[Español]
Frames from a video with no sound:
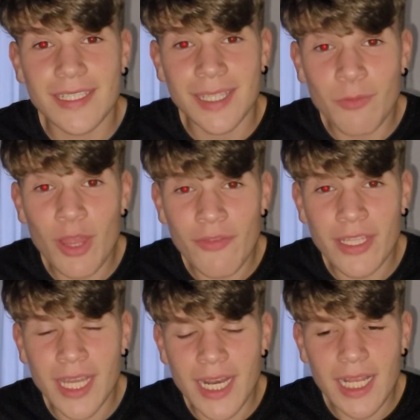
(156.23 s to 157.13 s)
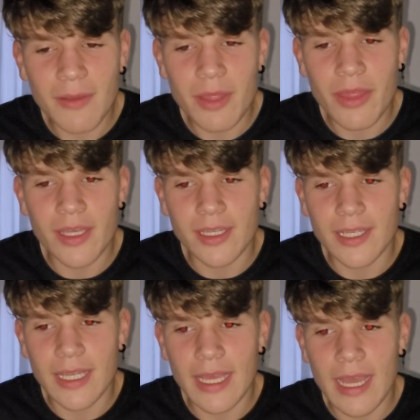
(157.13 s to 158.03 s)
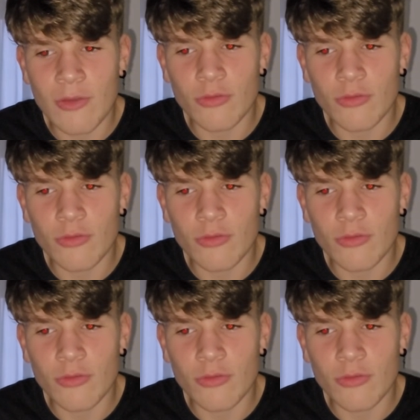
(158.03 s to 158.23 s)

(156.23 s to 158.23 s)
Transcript: te puede afectar a la cabeza a